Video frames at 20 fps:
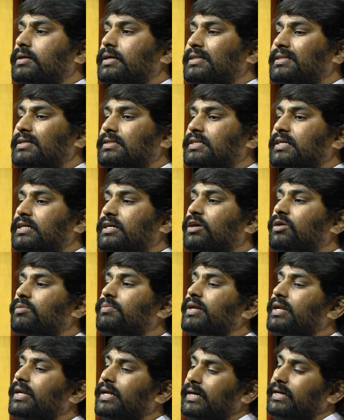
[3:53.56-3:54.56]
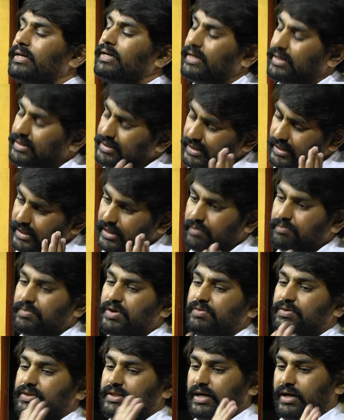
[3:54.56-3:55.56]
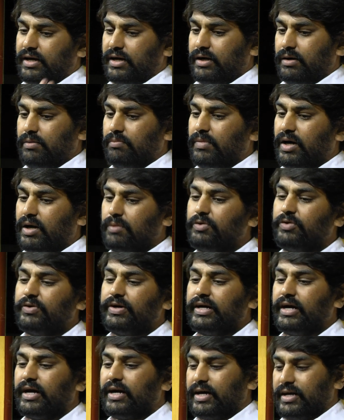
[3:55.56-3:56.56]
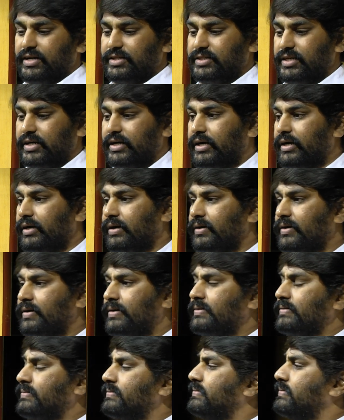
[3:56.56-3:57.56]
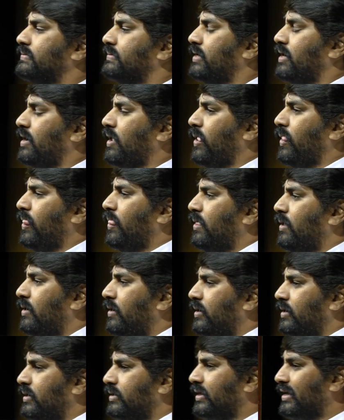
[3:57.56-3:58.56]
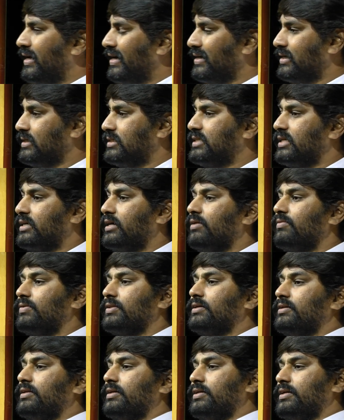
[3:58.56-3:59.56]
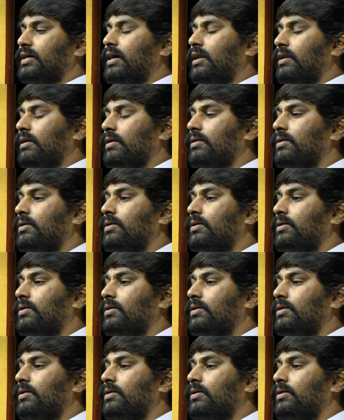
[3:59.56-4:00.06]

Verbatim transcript: எந்த சிக்கலும் இல்லை என்றே நம்பி வந்தார்கள் மரபு வழியான அறிஞர்கள் இதில் எங்கு சிக்கல் வந்ததென்றால்